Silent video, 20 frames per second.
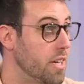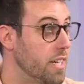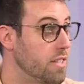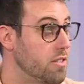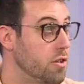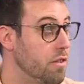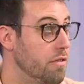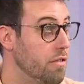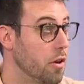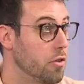
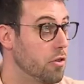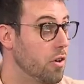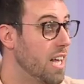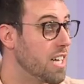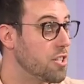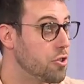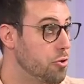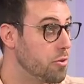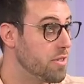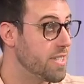Christopher
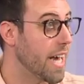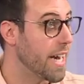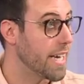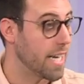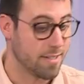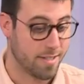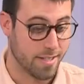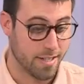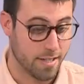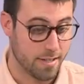Nolan, juste
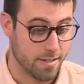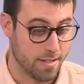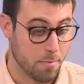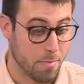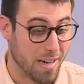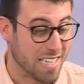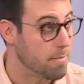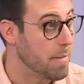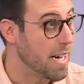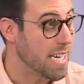derrière mhm. c'est
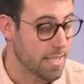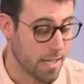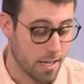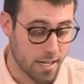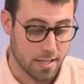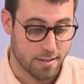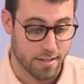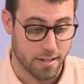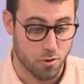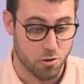Batman, hein,
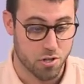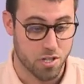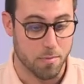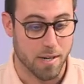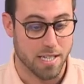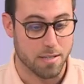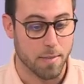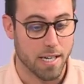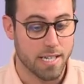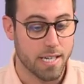la mhm. trilogie
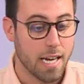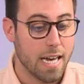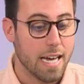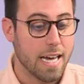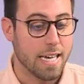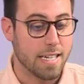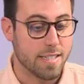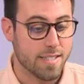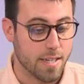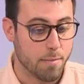Batman.
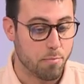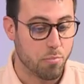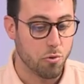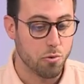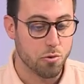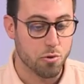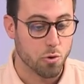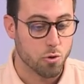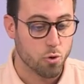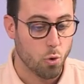Et c'est
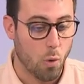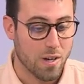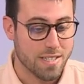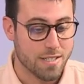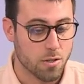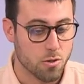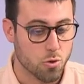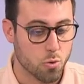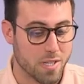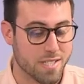plus de
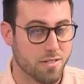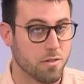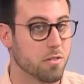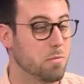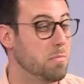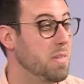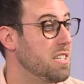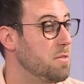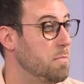360 000